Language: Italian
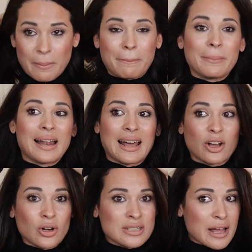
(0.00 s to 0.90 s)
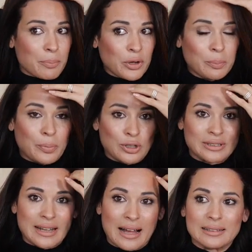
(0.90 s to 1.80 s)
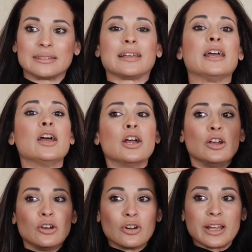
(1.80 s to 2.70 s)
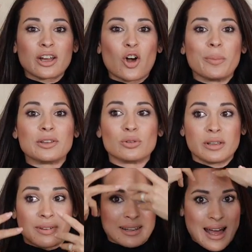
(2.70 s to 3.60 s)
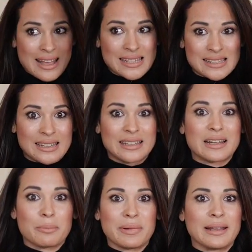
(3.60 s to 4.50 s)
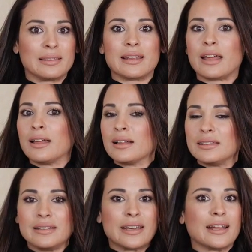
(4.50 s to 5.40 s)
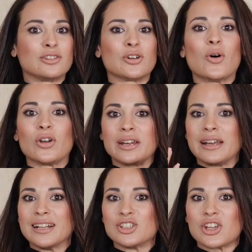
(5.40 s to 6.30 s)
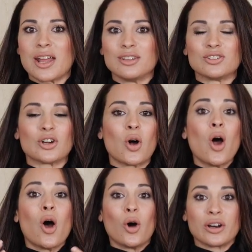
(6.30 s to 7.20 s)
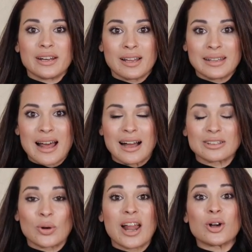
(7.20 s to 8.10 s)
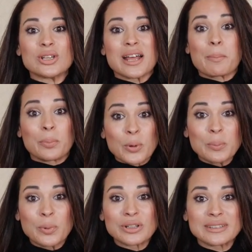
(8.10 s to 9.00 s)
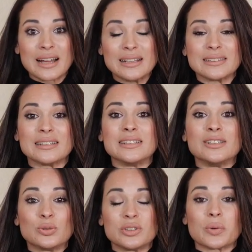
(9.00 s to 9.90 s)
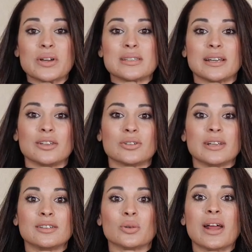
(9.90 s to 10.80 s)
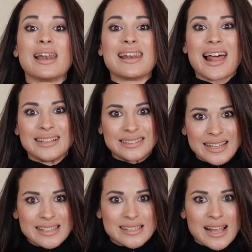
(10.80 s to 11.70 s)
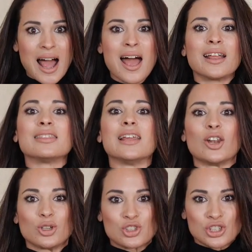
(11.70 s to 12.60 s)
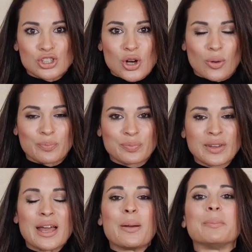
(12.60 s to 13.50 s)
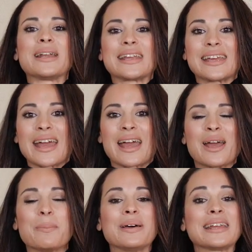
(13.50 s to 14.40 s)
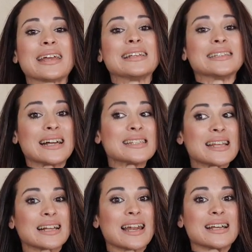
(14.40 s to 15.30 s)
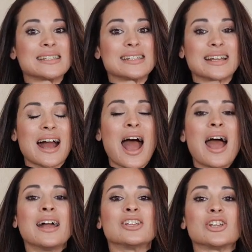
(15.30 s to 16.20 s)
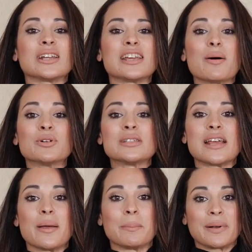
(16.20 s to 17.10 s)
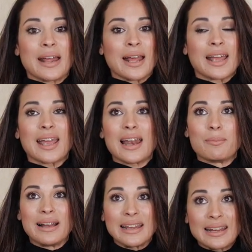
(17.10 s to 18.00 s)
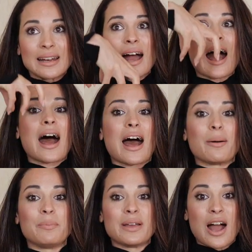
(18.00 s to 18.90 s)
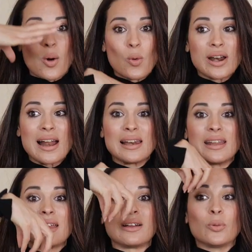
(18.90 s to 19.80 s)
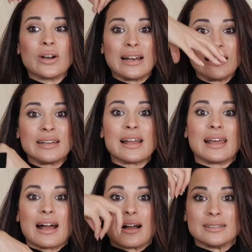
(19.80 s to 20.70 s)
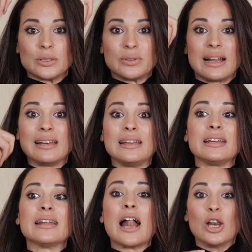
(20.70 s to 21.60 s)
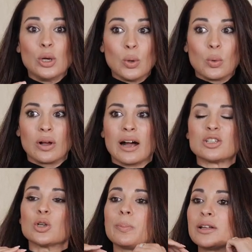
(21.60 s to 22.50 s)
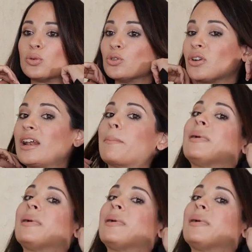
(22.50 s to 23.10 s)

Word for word: ma la cosa più importante non è come tu ti vedrai esteticamente dietro, riga al centro o riga di lato. La cosa più importante di tutte queste che ti ho detto è l'altezza dello chignon. Perché? Perché in danza classica cerchiamo sempre che la ballerina abbia una, li una linea elegante, una linea lunga, soprattutto nella